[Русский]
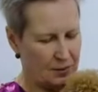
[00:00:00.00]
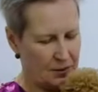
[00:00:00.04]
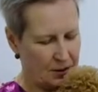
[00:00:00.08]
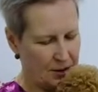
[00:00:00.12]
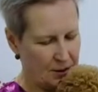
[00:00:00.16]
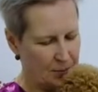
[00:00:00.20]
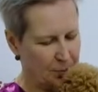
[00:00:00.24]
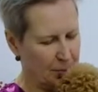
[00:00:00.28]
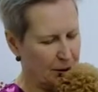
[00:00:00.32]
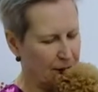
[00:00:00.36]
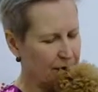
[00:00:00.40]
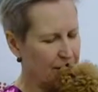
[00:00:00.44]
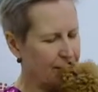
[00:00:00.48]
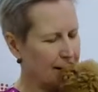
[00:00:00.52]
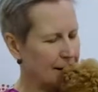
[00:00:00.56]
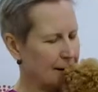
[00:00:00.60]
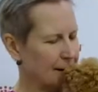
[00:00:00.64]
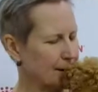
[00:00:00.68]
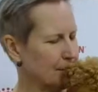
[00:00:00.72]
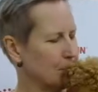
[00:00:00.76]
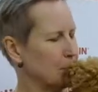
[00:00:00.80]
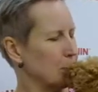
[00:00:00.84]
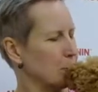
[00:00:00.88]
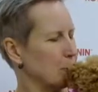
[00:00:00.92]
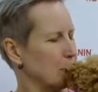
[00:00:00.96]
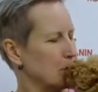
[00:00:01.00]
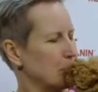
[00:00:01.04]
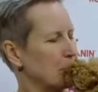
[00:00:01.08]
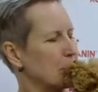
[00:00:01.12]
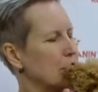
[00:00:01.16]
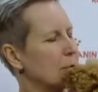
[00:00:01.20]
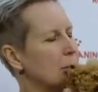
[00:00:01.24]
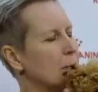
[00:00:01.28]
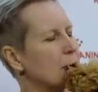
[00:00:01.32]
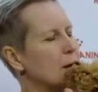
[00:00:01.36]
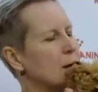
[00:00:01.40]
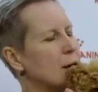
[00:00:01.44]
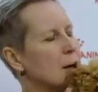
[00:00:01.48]
Всем привет!
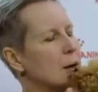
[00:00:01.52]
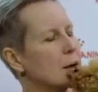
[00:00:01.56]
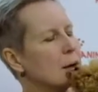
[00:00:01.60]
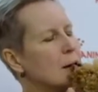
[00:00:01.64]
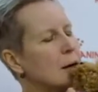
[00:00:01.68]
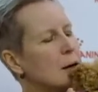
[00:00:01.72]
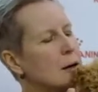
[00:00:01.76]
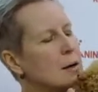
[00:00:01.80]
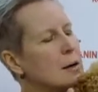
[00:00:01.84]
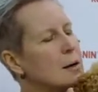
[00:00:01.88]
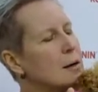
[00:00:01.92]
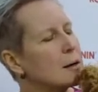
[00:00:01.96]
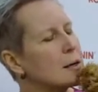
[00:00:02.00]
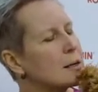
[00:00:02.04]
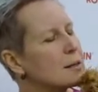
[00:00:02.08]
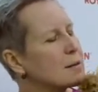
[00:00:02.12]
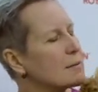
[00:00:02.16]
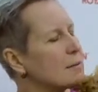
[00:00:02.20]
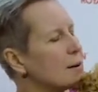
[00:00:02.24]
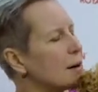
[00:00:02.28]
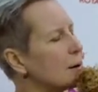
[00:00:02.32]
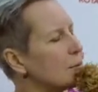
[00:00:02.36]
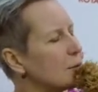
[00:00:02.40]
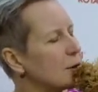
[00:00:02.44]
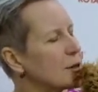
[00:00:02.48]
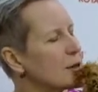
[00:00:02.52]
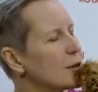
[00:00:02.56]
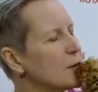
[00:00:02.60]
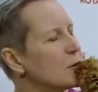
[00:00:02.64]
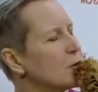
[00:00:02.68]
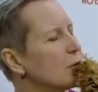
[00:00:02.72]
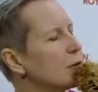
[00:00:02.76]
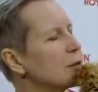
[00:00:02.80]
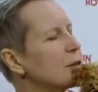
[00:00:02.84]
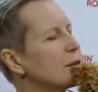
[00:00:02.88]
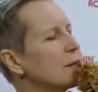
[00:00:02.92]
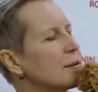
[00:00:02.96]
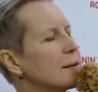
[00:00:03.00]
С вами
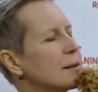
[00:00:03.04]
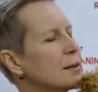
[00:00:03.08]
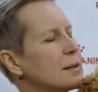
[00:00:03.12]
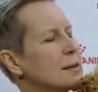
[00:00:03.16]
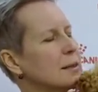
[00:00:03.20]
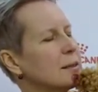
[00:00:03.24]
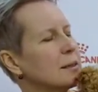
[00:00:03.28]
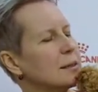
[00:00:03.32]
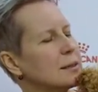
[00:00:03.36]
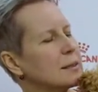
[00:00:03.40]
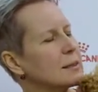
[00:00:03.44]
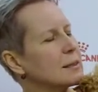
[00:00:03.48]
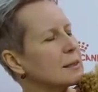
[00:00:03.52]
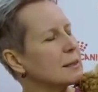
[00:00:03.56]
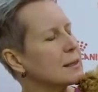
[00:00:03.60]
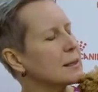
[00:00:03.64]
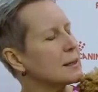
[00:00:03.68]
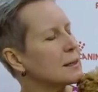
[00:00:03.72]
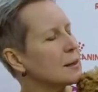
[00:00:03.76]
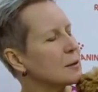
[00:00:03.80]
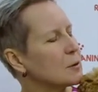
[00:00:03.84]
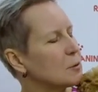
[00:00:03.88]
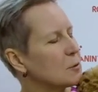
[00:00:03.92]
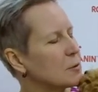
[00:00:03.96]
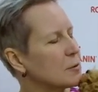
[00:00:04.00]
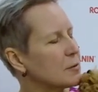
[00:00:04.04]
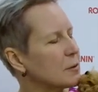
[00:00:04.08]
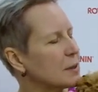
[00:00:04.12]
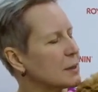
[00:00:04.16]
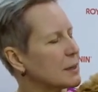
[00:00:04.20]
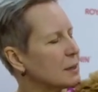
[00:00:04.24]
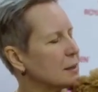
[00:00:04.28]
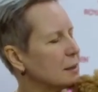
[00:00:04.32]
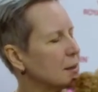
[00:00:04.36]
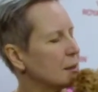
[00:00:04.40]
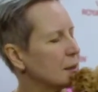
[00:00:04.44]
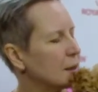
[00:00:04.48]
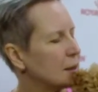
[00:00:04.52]
снова Светлана Соколова.
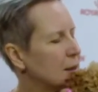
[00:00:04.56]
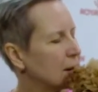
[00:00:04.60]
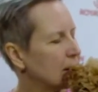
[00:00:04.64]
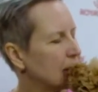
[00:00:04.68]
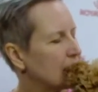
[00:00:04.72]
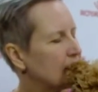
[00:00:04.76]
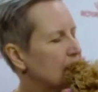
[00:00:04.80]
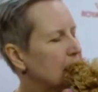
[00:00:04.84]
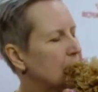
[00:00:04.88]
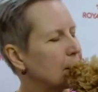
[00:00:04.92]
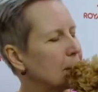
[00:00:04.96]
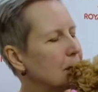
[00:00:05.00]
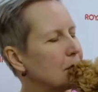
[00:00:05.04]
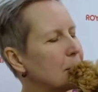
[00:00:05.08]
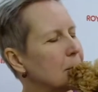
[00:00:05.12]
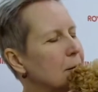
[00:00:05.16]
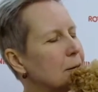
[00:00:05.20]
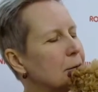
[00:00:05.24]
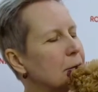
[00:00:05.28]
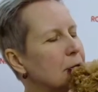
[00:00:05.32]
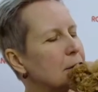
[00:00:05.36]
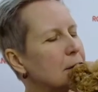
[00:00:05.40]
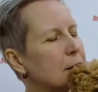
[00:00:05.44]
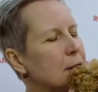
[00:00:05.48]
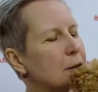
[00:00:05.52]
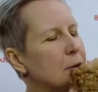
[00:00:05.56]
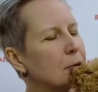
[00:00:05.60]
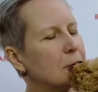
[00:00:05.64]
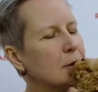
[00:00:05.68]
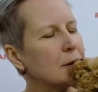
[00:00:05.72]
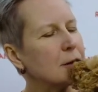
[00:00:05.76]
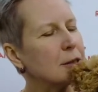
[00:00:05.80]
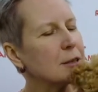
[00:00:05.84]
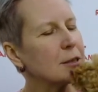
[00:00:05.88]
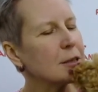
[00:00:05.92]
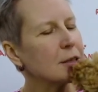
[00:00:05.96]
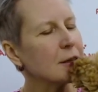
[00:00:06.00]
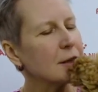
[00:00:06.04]
И вот такое
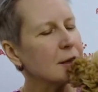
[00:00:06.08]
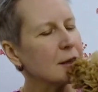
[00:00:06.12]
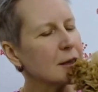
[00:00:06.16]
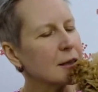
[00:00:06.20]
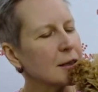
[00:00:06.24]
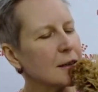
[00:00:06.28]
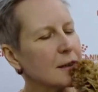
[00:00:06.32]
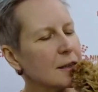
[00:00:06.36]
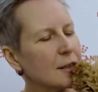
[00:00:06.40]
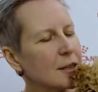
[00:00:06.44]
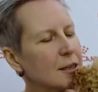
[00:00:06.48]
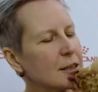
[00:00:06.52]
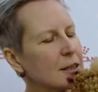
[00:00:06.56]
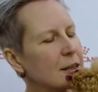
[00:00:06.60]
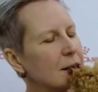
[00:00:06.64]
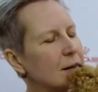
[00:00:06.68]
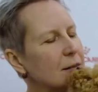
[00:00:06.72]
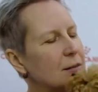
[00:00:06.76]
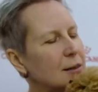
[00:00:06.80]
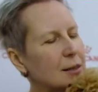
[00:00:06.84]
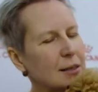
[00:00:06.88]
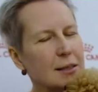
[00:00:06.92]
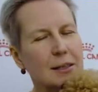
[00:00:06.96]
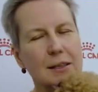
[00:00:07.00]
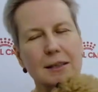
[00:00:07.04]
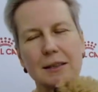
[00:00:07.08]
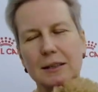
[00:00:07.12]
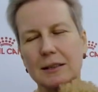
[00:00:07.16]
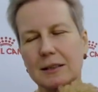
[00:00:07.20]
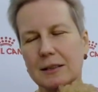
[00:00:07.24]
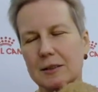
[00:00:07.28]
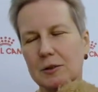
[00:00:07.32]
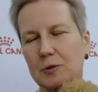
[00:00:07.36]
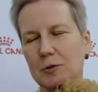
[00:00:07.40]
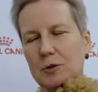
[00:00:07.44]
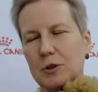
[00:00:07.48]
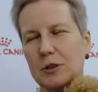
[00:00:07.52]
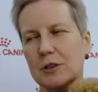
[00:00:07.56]
совершенно очаровательное
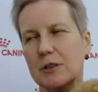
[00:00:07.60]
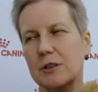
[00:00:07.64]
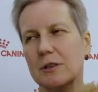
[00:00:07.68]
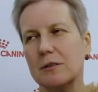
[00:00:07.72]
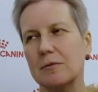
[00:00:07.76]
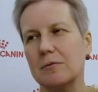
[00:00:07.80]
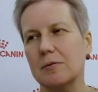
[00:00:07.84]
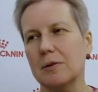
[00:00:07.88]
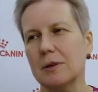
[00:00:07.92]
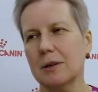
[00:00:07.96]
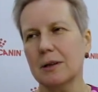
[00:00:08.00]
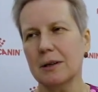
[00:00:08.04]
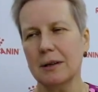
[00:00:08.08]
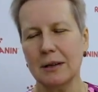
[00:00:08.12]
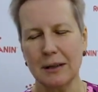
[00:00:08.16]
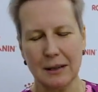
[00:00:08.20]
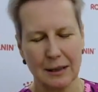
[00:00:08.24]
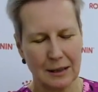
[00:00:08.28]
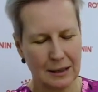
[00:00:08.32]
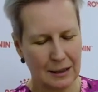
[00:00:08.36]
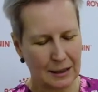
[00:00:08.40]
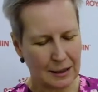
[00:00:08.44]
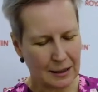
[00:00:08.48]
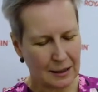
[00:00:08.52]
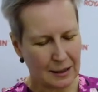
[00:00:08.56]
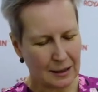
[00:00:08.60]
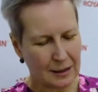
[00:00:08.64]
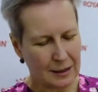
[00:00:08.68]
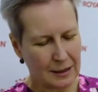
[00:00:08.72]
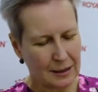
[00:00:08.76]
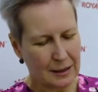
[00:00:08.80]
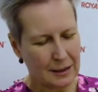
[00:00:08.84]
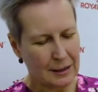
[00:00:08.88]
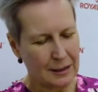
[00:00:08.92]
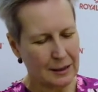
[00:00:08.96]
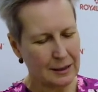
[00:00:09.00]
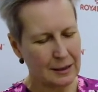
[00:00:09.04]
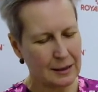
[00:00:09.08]
существо –
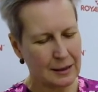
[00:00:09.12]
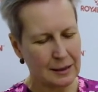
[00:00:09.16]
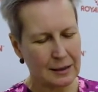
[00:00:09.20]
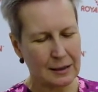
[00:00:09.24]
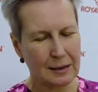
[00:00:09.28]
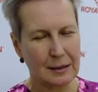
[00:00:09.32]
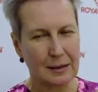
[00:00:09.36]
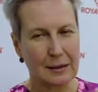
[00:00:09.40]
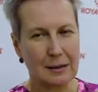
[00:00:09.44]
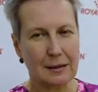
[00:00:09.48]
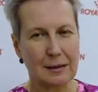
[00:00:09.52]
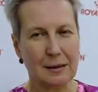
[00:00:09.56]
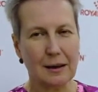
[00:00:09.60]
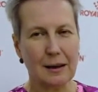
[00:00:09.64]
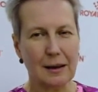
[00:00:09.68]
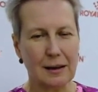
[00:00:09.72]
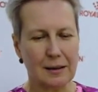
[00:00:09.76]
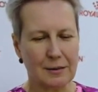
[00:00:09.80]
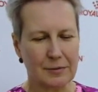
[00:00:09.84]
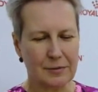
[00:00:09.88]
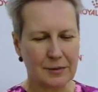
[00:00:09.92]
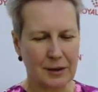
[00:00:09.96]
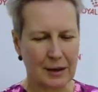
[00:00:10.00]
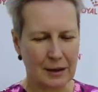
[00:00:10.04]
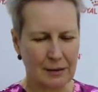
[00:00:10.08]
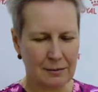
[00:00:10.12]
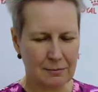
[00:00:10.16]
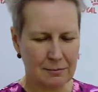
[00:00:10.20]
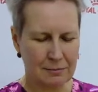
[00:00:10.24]
это оливка.